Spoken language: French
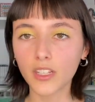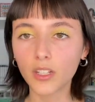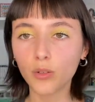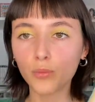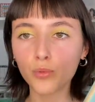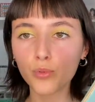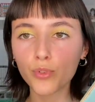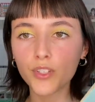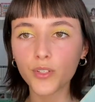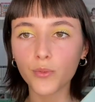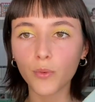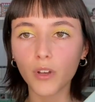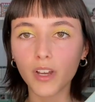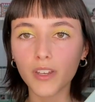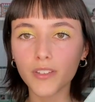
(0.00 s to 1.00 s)
Et en plus, ils
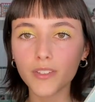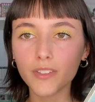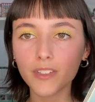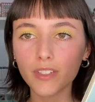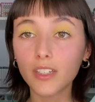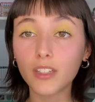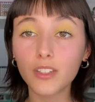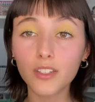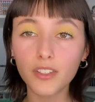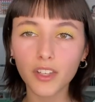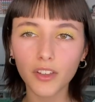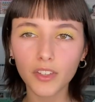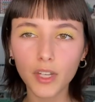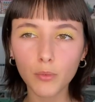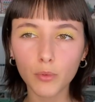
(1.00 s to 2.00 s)
sont assez
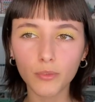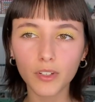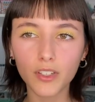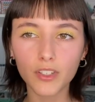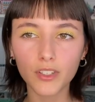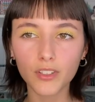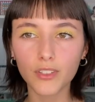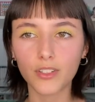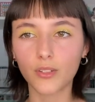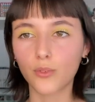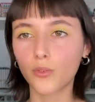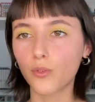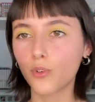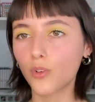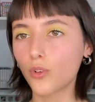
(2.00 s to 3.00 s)
discernables on va dire.
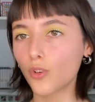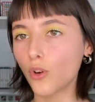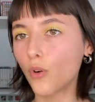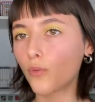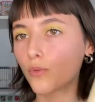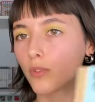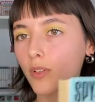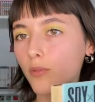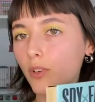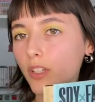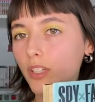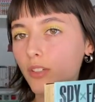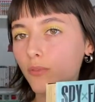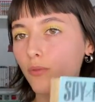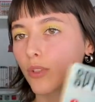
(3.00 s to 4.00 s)
C'est-à-dire que quand vous les
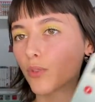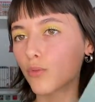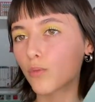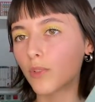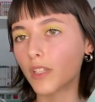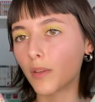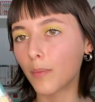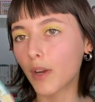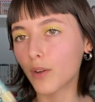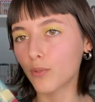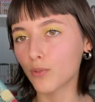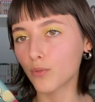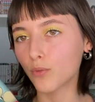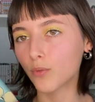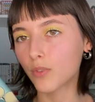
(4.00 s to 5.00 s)
voyez, vous les oubliez pas
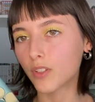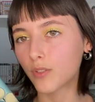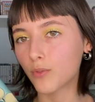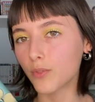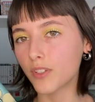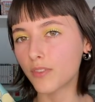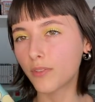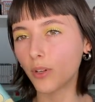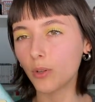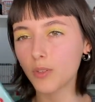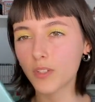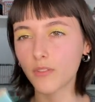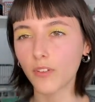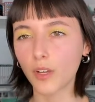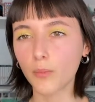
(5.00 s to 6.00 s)
Je trouve qu'ils se
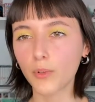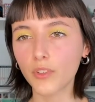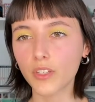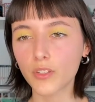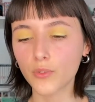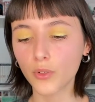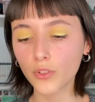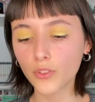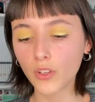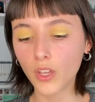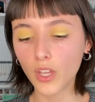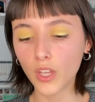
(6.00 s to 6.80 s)
différencient vraiment des autres